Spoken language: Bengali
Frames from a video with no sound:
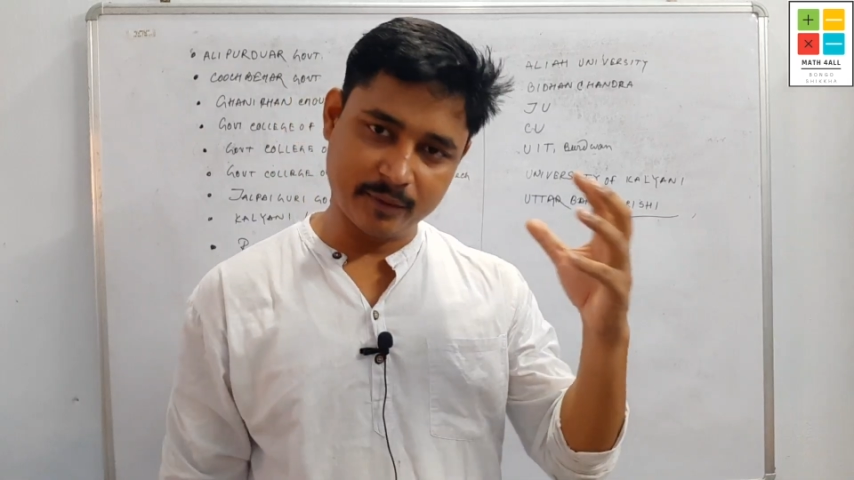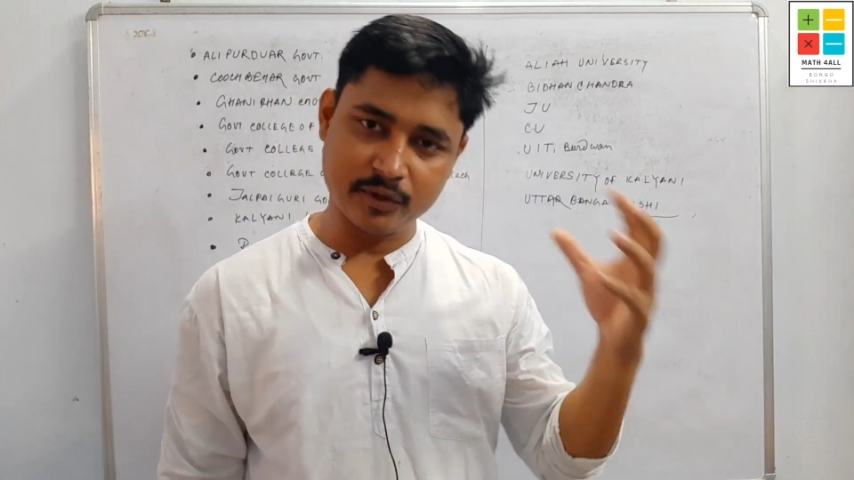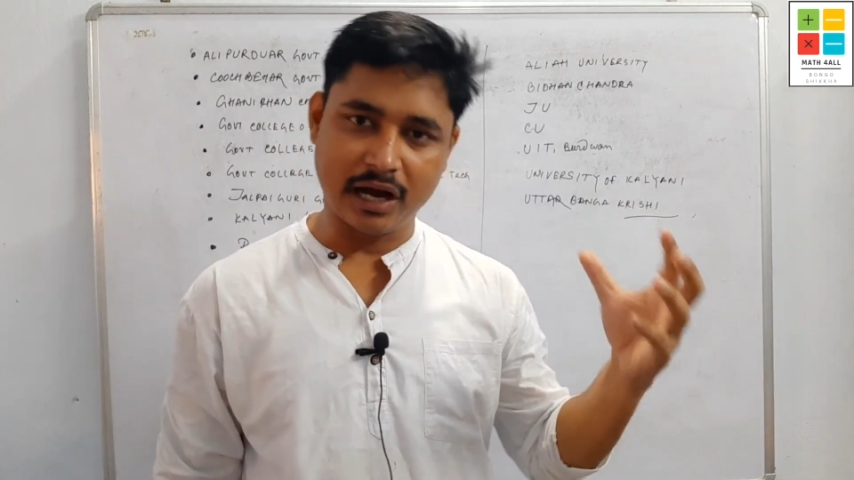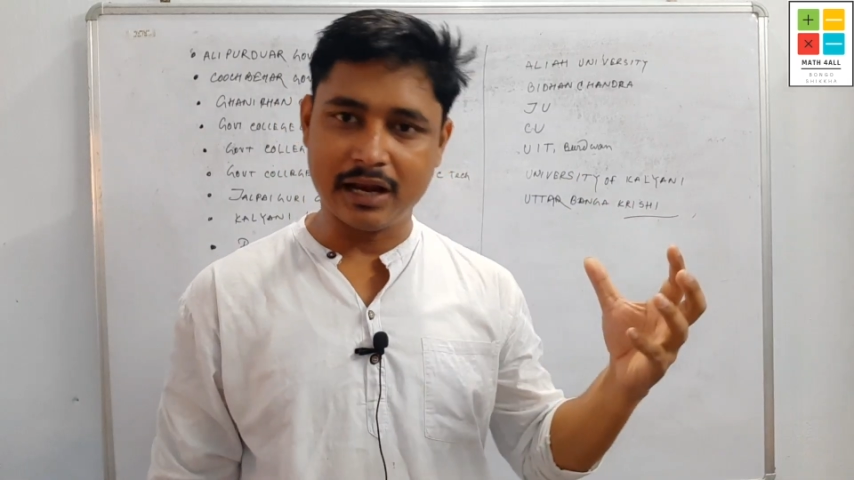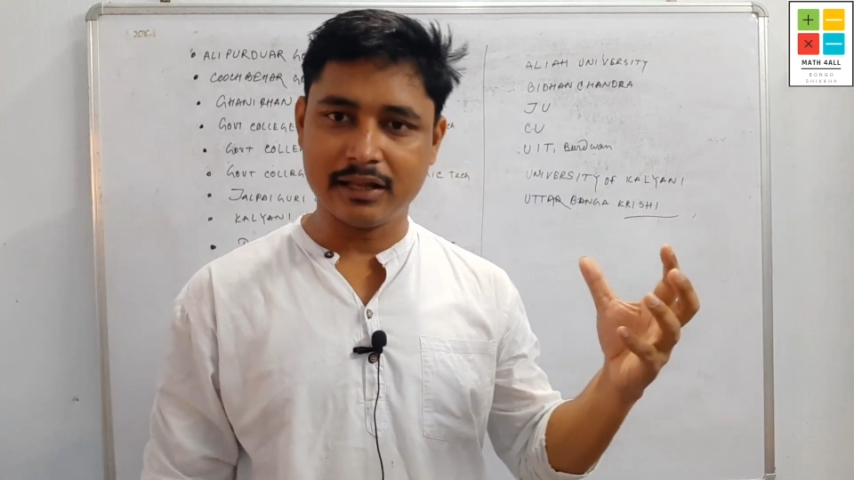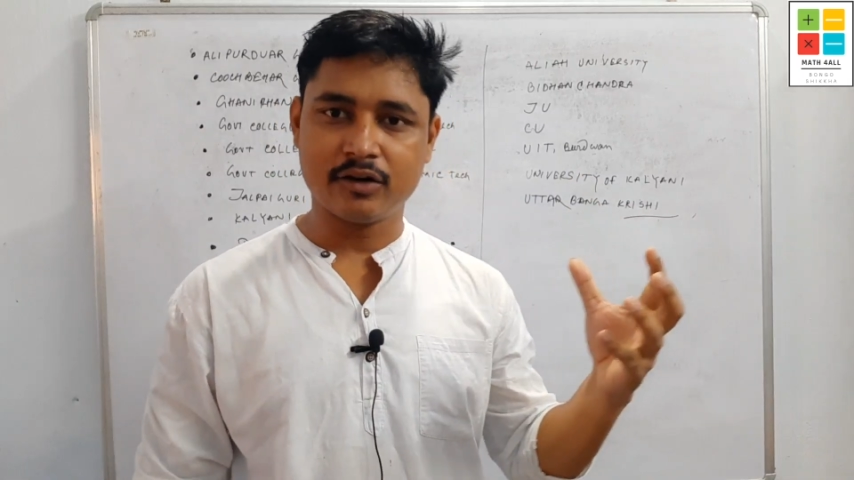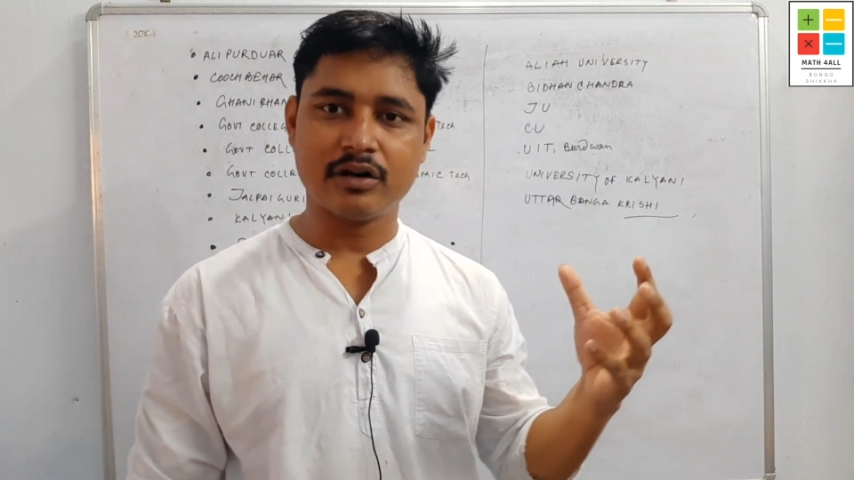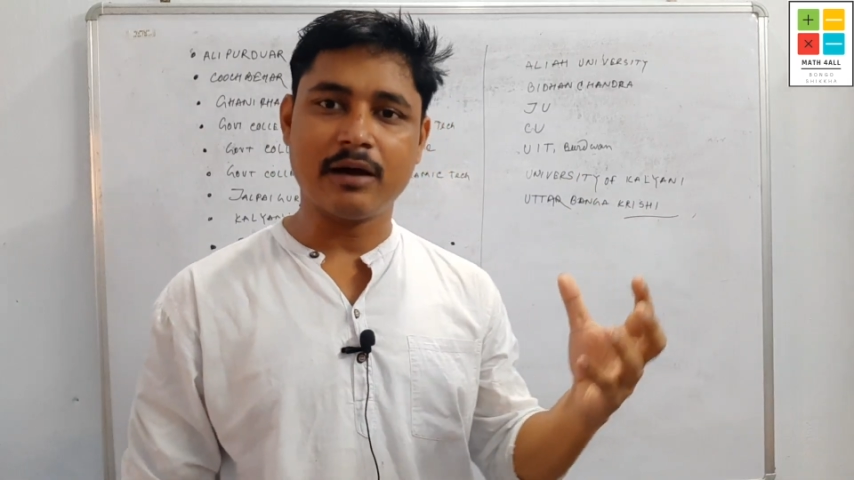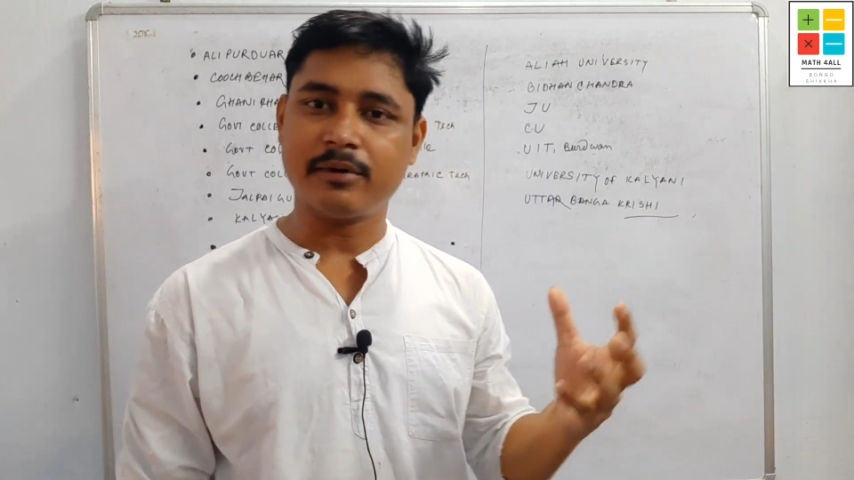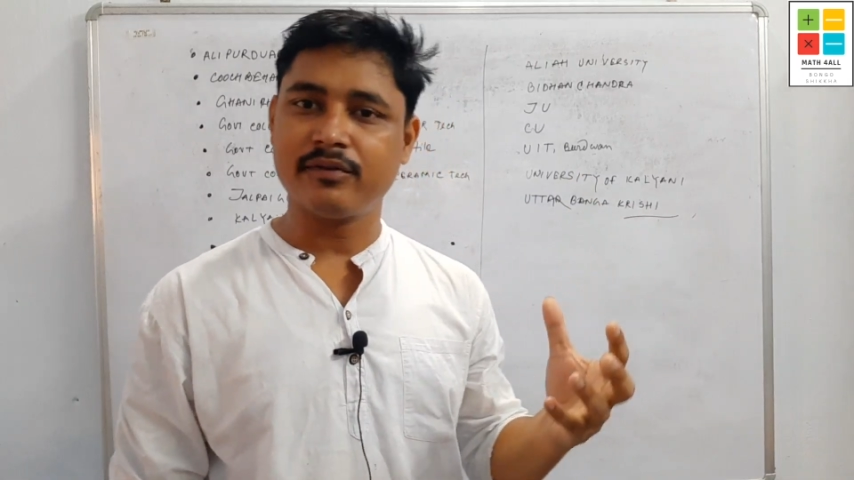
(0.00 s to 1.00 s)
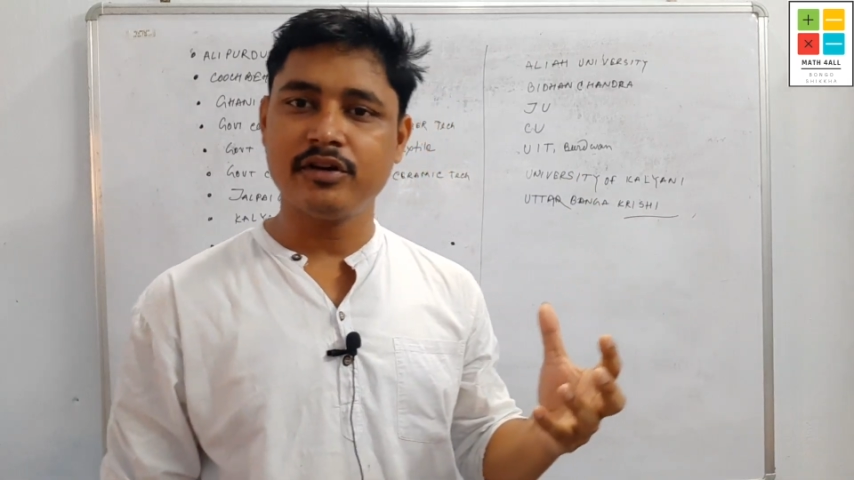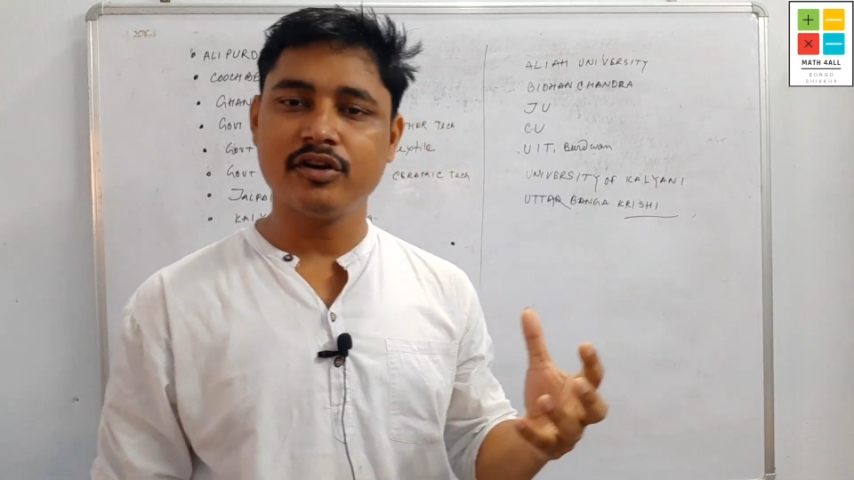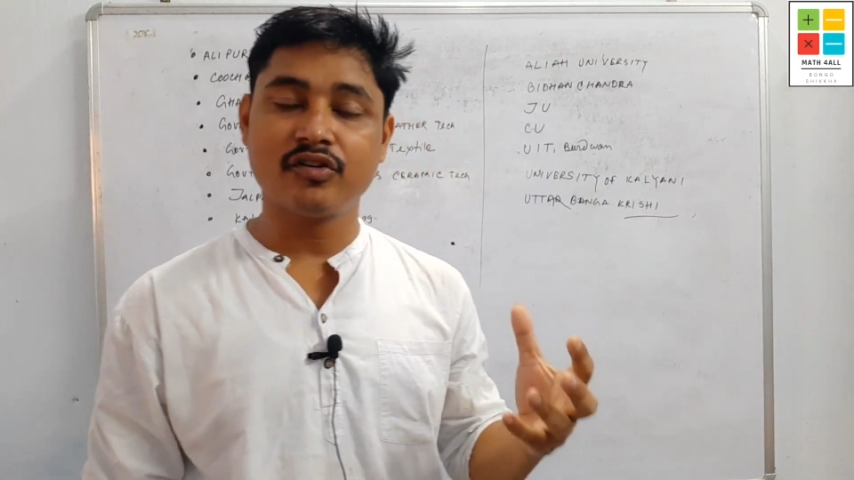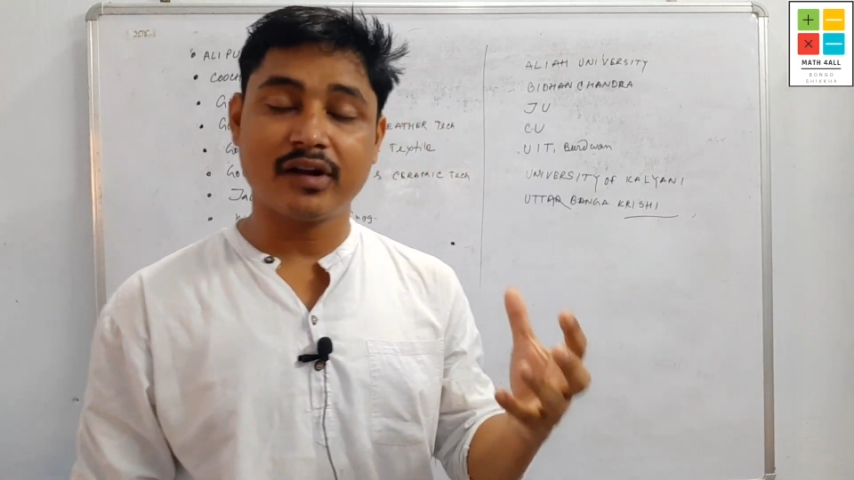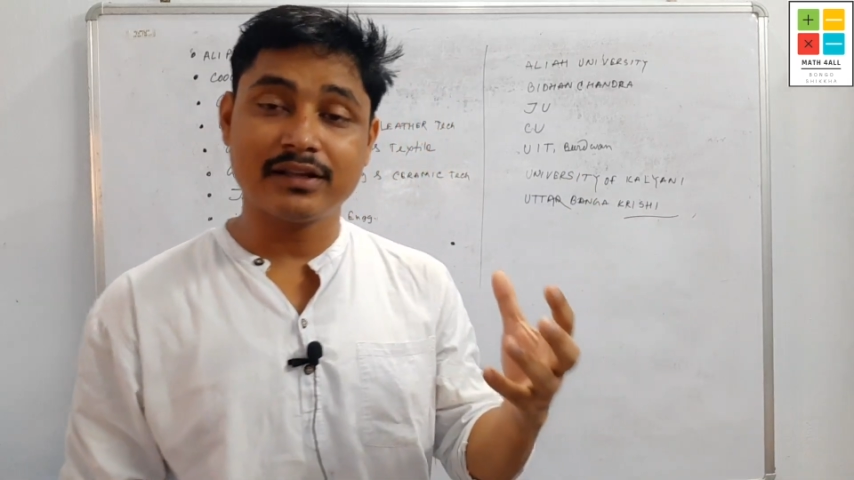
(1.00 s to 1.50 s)
আমি আলাদা করে আবার
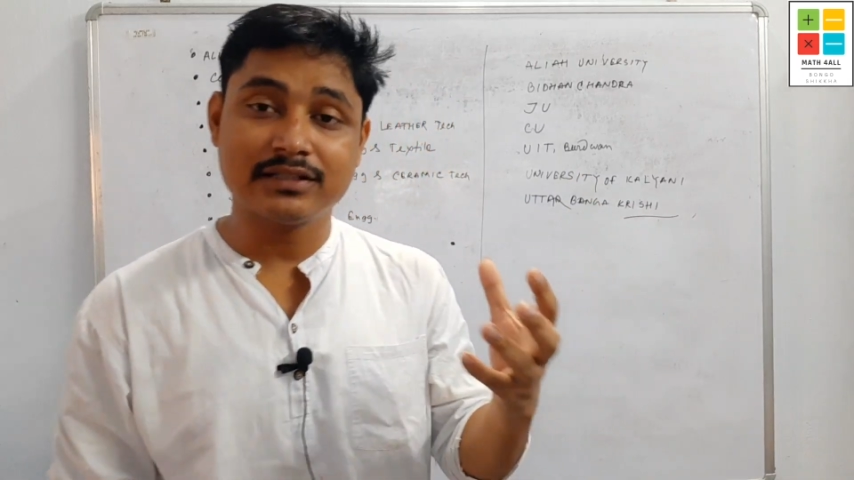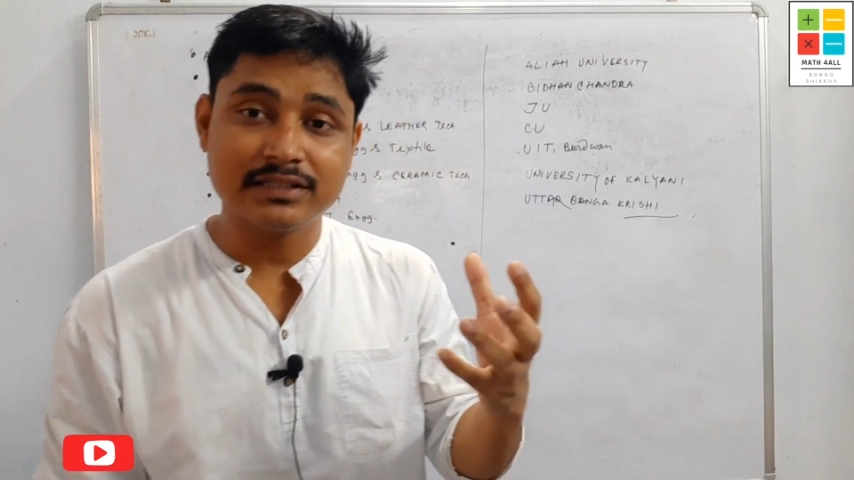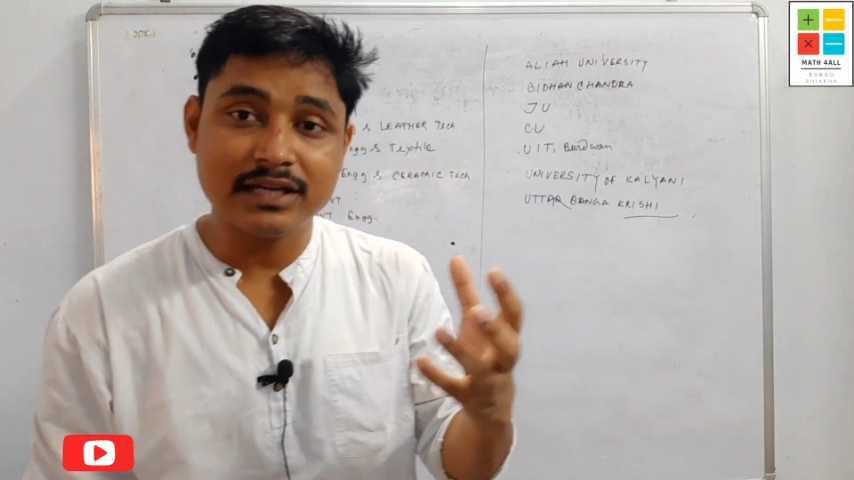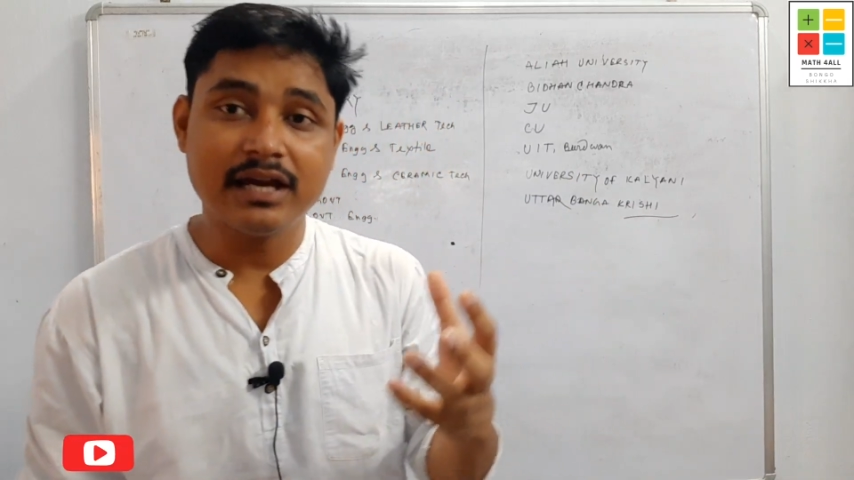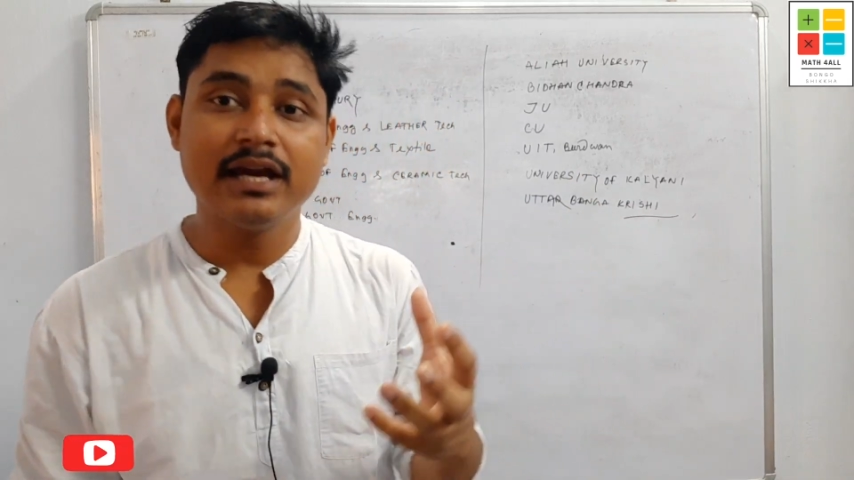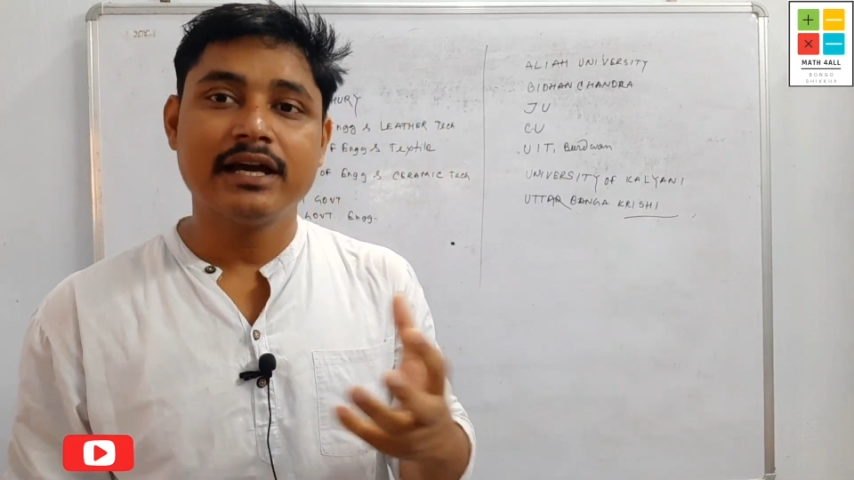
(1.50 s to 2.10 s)
ভিডিও করে দিচ্ছি যে